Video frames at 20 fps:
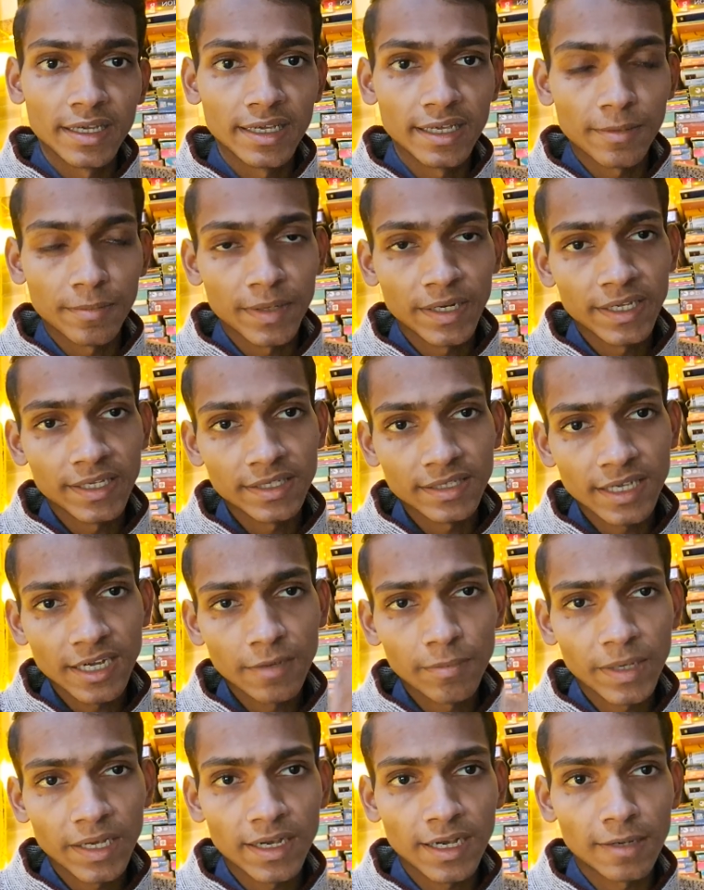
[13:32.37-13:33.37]
अपनी
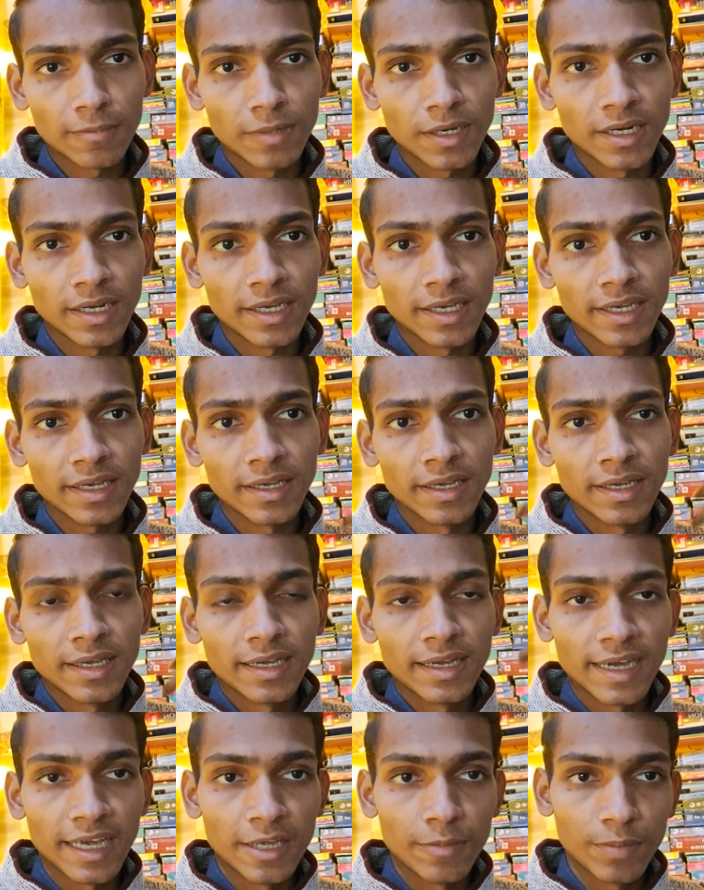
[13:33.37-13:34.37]
स्किल पे काम करके
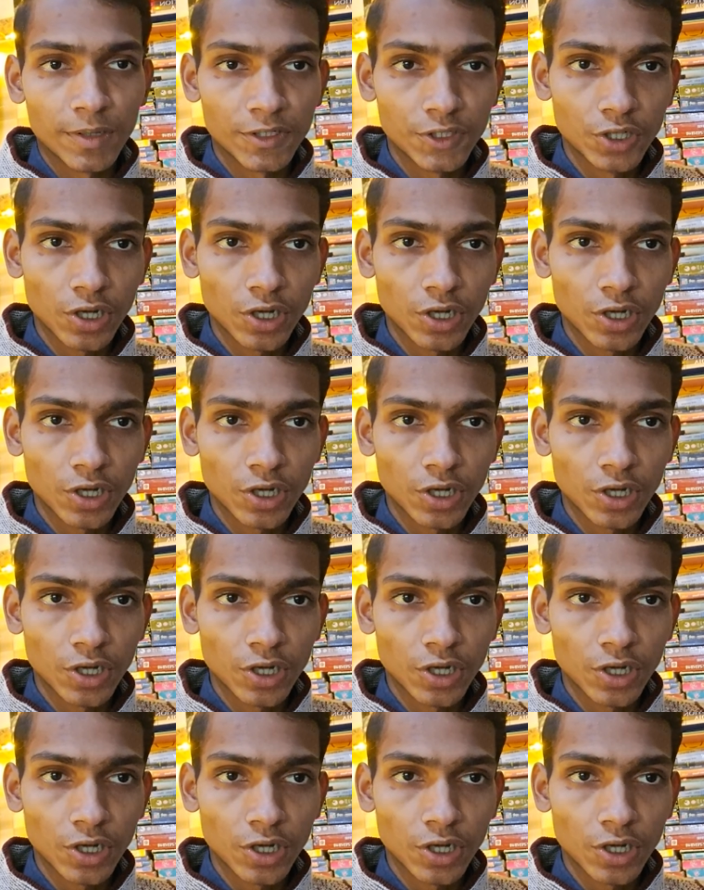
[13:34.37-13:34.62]
कहीं पे